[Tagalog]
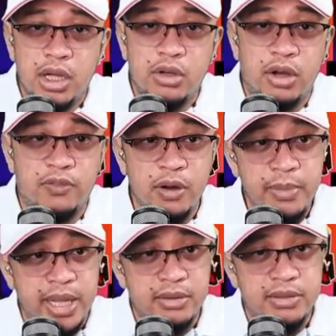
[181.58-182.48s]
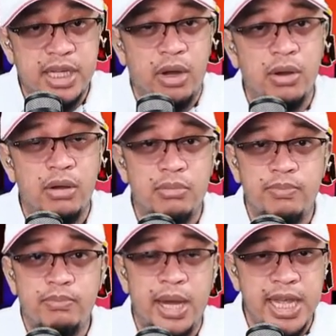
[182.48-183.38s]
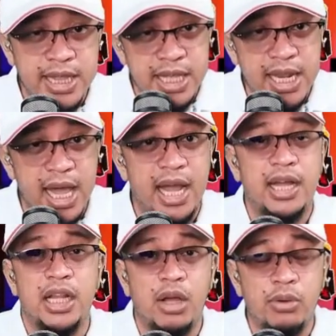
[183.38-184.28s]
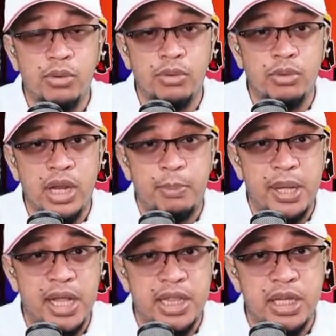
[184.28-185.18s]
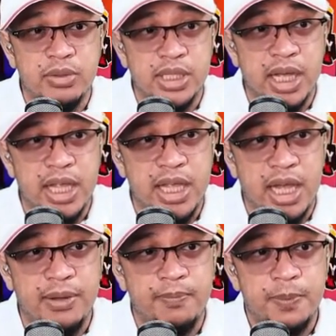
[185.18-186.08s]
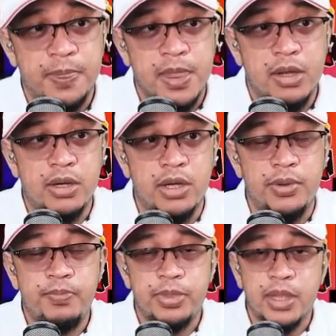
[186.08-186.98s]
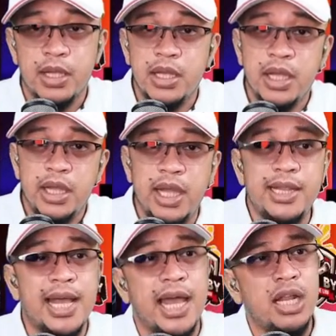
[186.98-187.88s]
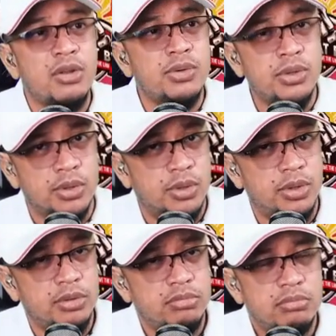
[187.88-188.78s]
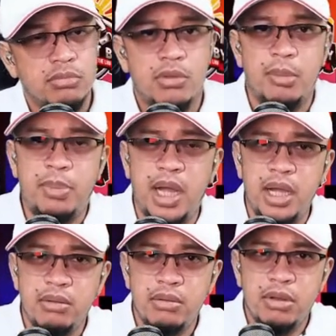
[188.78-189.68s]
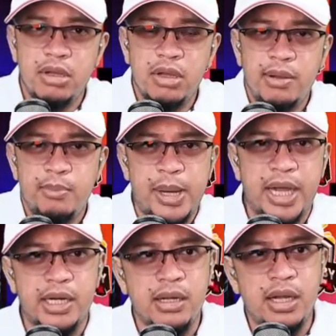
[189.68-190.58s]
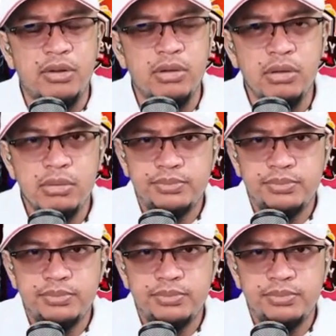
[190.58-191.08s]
government. Siya ho, Maynila ang nangunguna pagdating sa ganyan. Oh. Eh dahil ho doon, aba, parang ano,